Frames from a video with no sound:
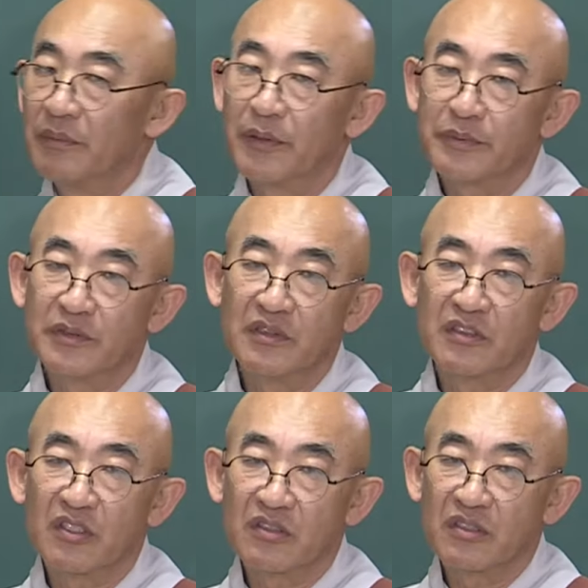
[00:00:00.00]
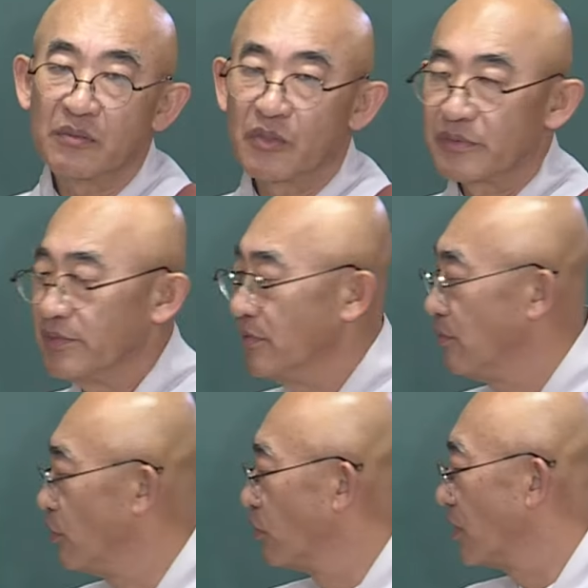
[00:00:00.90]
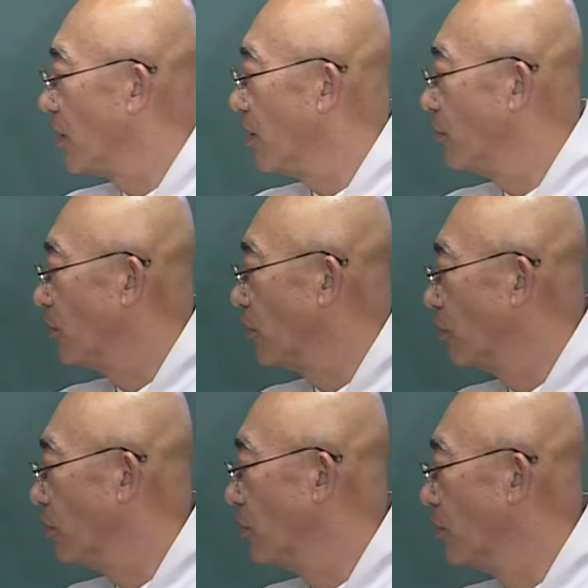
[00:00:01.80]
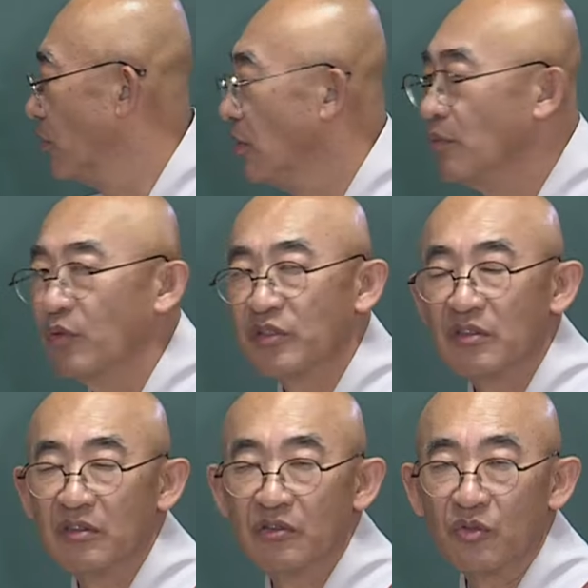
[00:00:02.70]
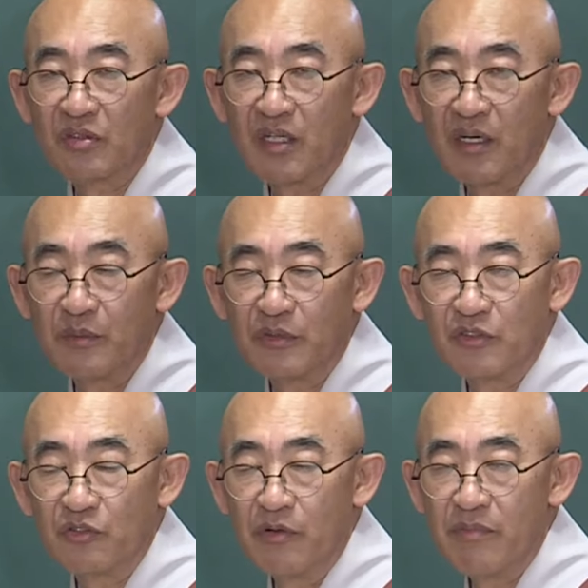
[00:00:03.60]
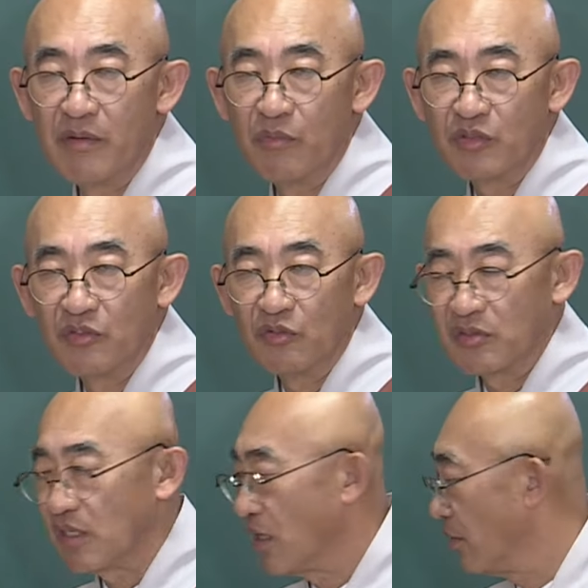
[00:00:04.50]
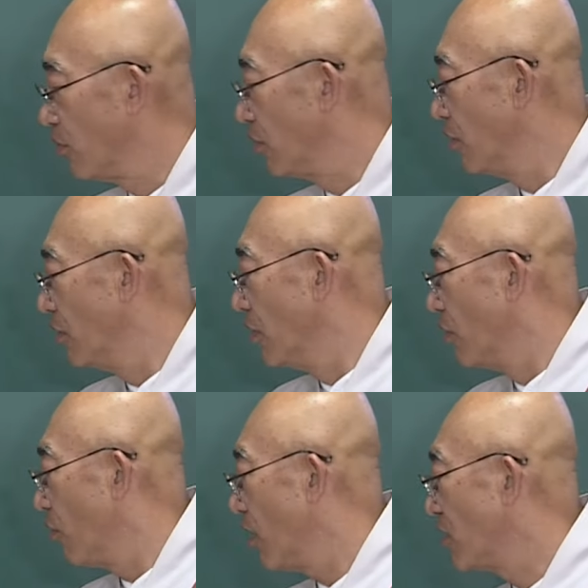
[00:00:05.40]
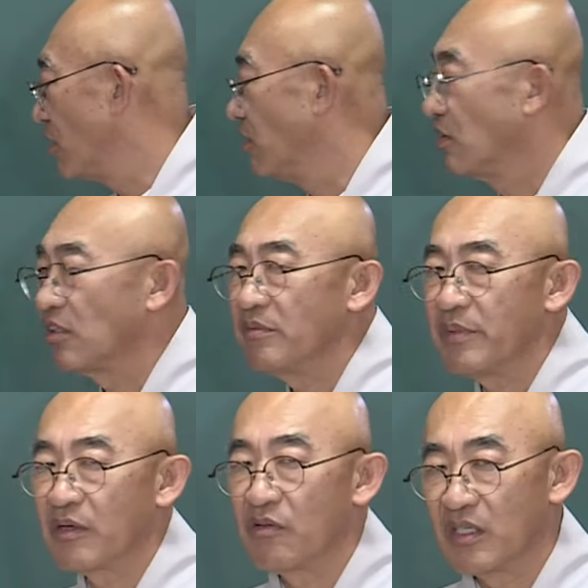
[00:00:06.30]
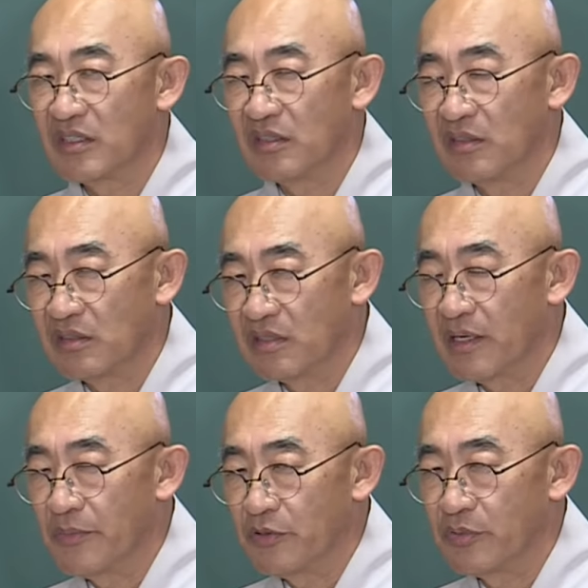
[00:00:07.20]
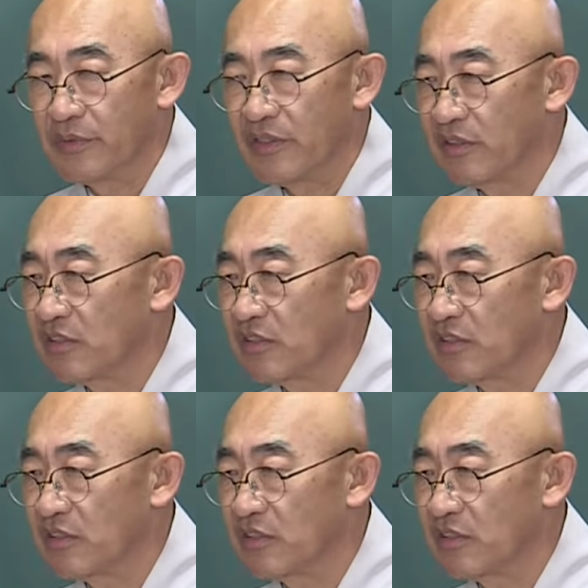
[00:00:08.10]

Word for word: 법신은 청정법신, 비로자나불이고 보시는 노사나불이죠. 원만 보신 노사나불. 화신은 1100억 화신 서가모니불이에요.